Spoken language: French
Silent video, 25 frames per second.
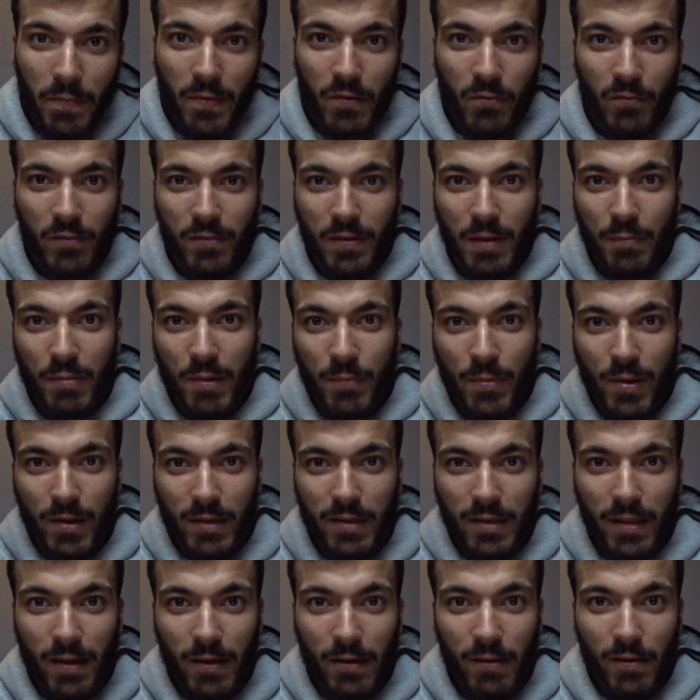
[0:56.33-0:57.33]
on va pas parler
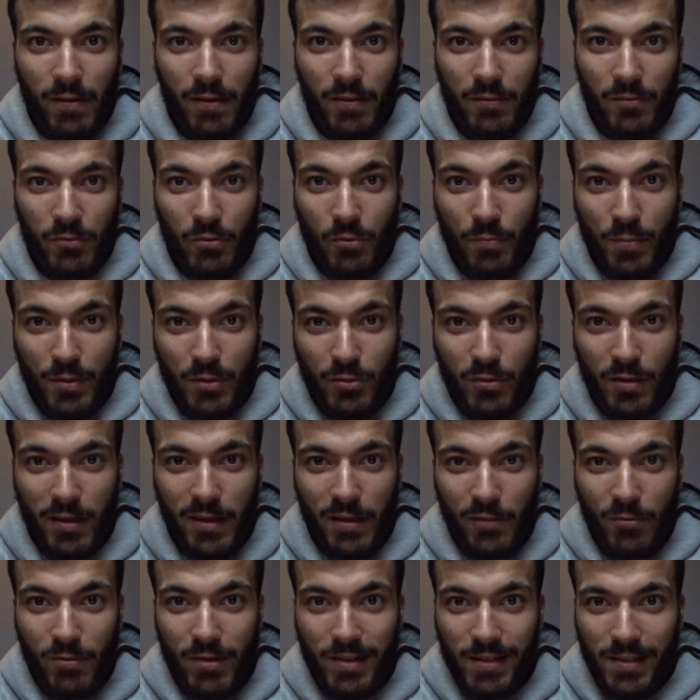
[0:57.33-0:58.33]
de, parce qu'il est
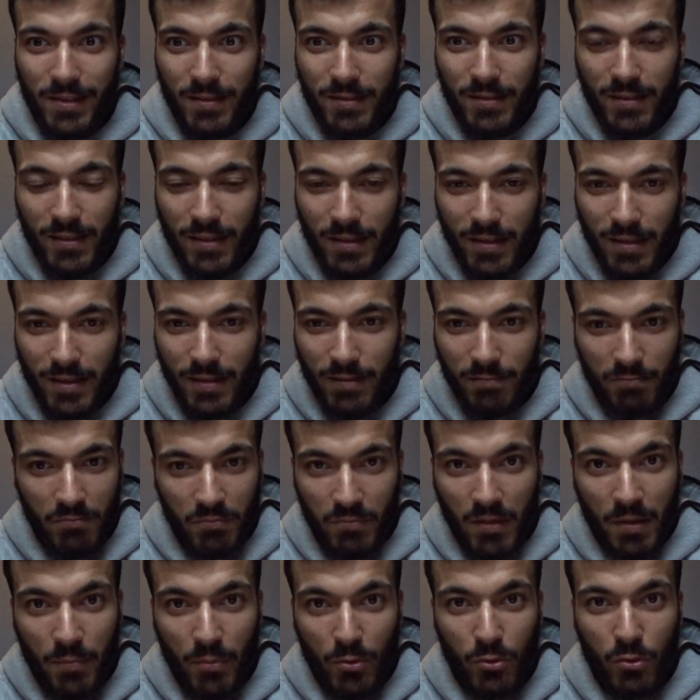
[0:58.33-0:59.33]
noir, hein, c'est
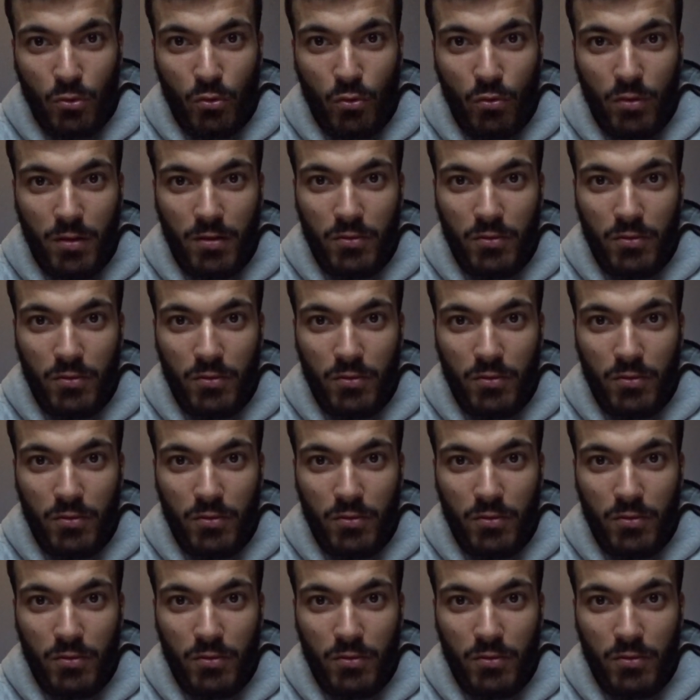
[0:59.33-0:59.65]
n'importe quoi.